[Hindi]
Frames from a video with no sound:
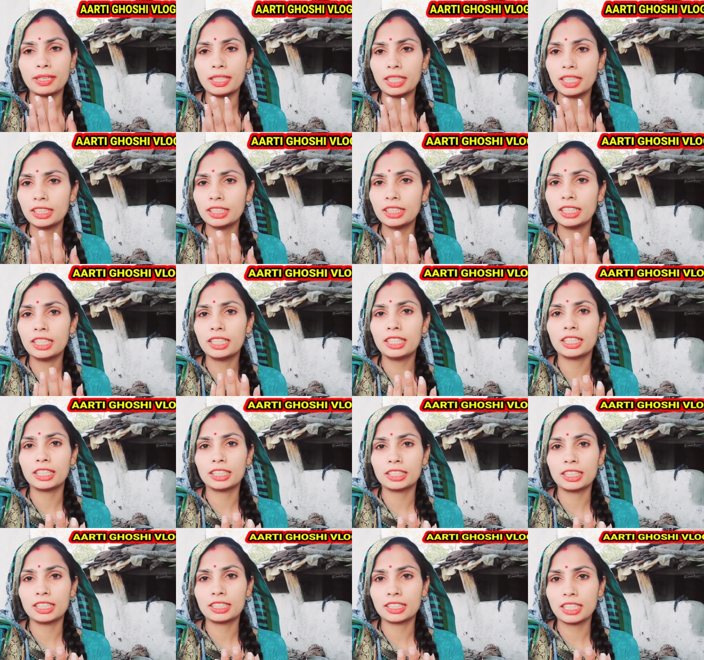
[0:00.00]
पंडित धीरेन्द्र
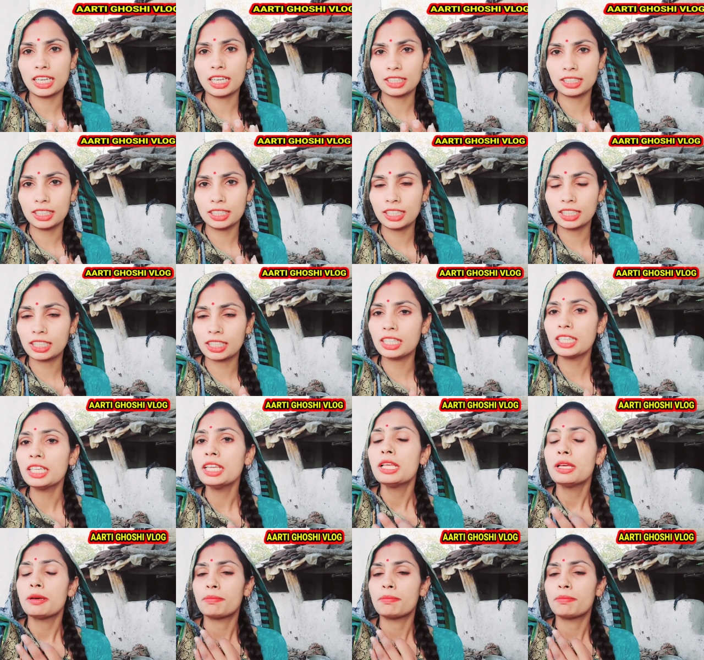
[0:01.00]
कृष्ण शास्त्री की